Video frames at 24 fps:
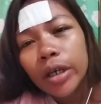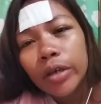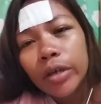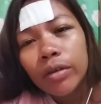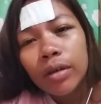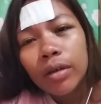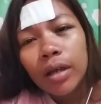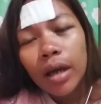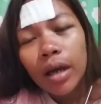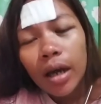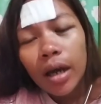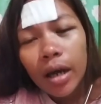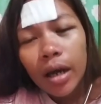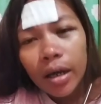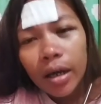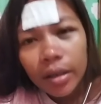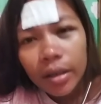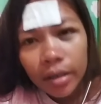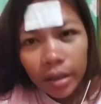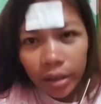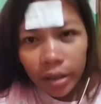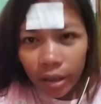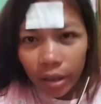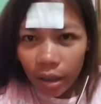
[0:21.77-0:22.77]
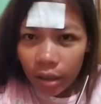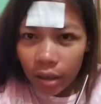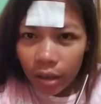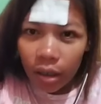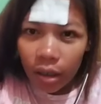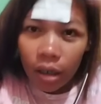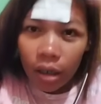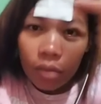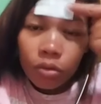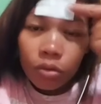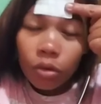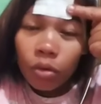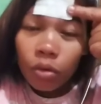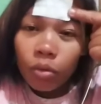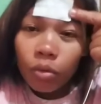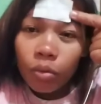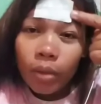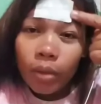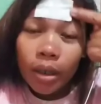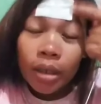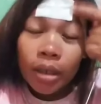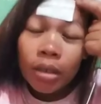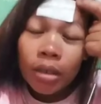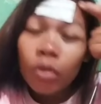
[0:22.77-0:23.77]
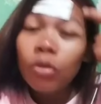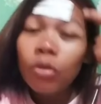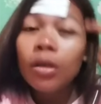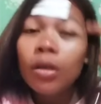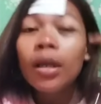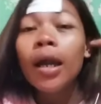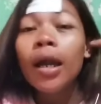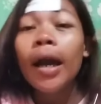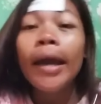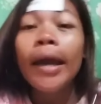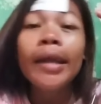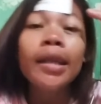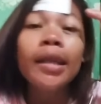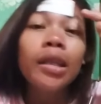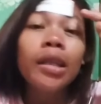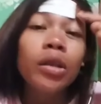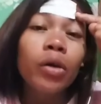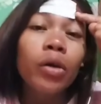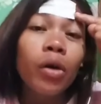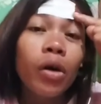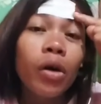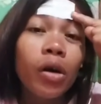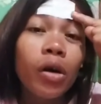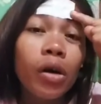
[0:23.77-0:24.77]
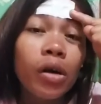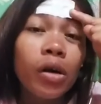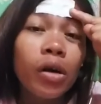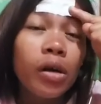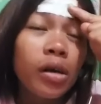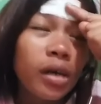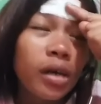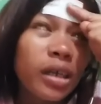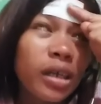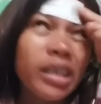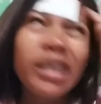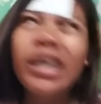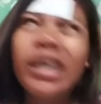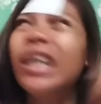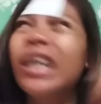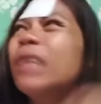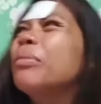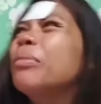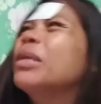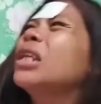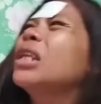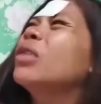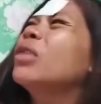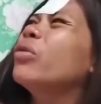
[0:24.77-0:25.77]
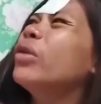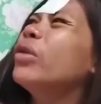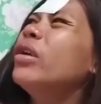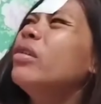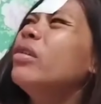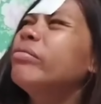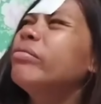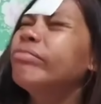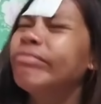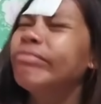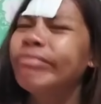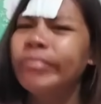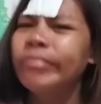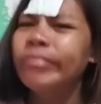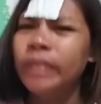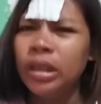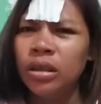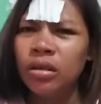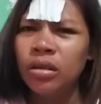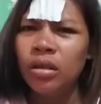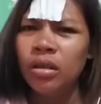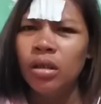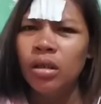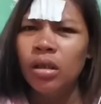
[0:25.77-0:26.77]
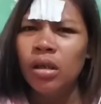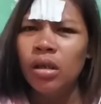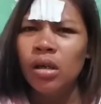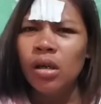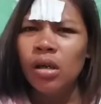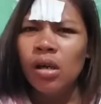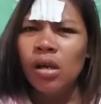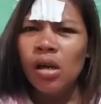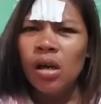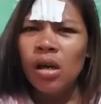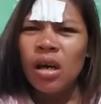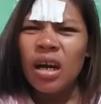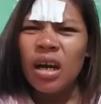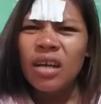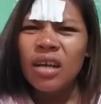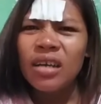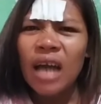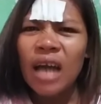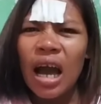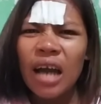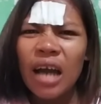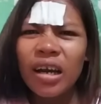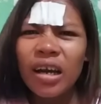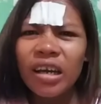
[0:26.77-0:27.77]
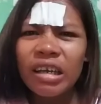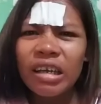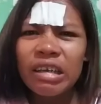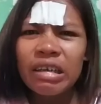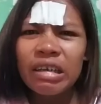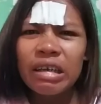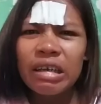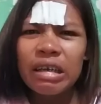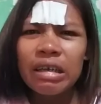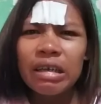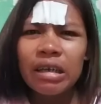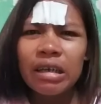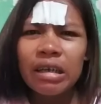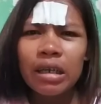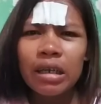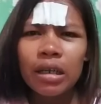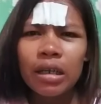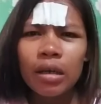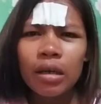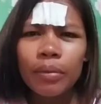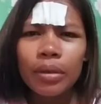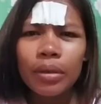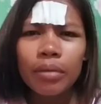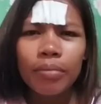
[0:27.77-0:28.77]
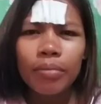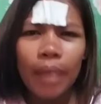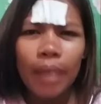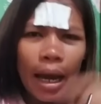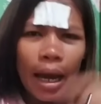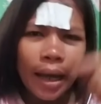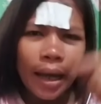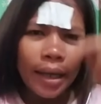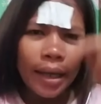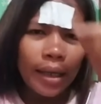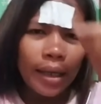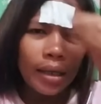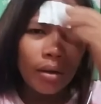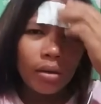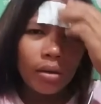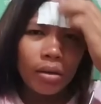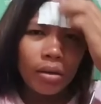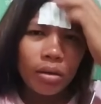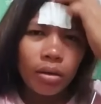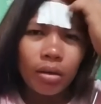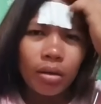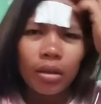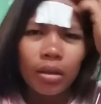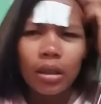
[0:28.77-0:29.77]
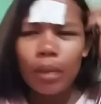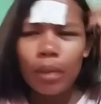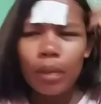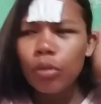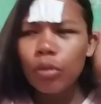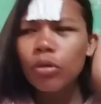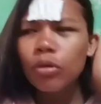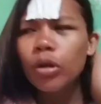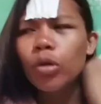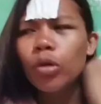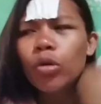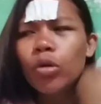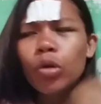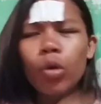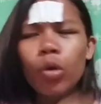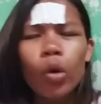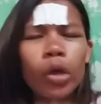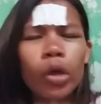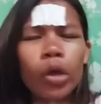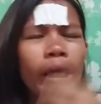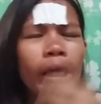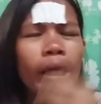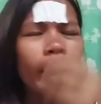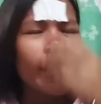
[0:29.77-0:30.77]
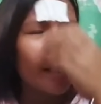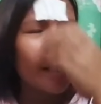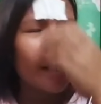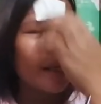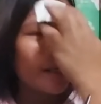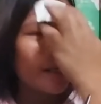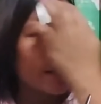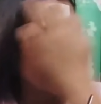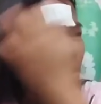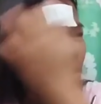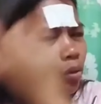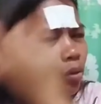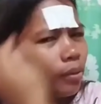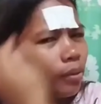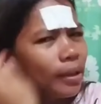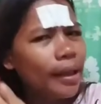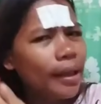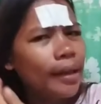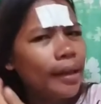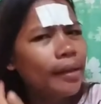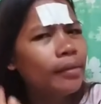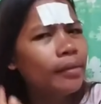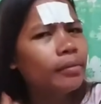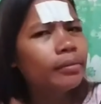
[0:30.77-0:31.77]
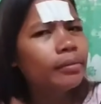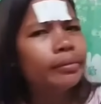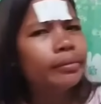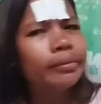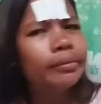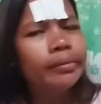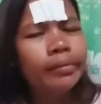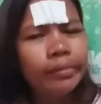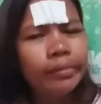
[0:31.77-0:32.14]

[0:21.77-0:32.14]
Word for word: Kumusta kayong lahat? Ayan, alam niyo kung bakit ako naglagay nito. Ingay naman ito eh. Ang gagang ingay-ingay ng kapitbahay. Tapos na yung New Year. Ano ba yan?